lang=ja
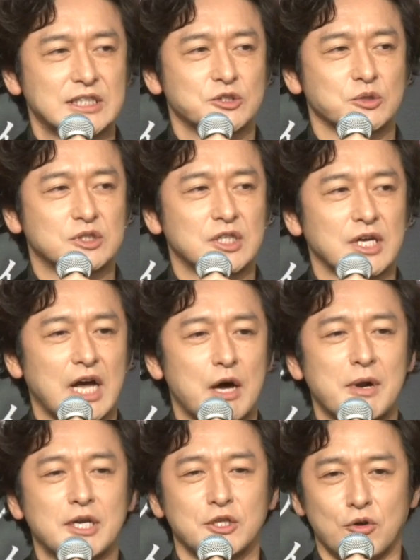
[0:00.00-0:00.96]
そして
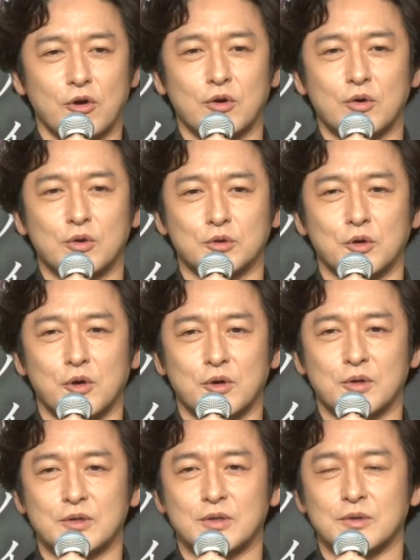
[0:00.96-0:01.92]
あまりのこの